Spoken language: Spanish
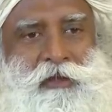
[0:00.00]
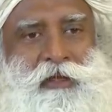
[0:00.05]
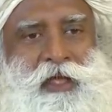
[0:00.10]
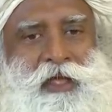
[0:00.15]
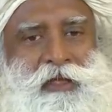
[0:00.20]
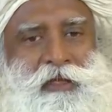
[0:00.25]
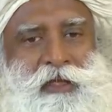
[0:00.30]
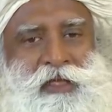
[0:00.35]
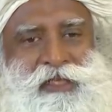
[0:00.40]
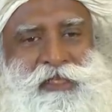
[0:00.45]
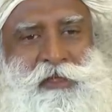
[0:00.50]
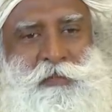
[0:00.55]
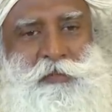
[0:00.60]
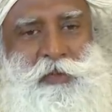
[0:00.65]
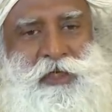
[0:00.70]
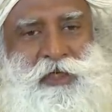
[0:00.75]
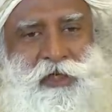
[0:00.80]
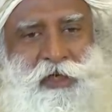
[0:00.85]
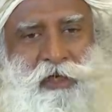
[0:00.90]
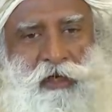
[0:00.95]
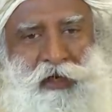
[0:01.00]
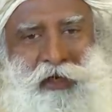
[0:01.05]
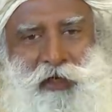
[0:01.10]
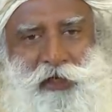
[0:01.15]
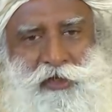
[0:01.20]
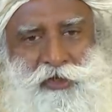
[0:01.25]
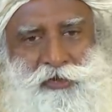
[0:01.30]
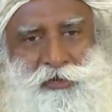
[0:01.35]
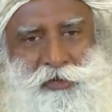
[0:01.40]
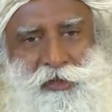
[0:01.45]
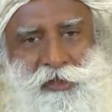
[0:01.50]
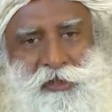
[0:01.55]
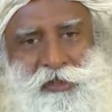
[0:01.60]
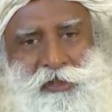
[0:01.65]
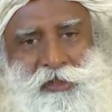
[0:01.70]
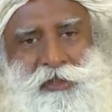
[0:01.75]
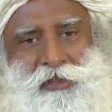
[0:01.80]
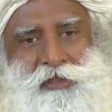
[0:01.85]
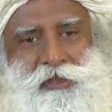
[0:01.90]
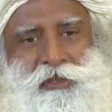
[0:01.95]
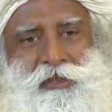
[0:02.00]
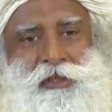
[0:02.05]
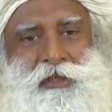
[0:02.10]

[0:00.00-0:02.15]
Luego hay un interés particular.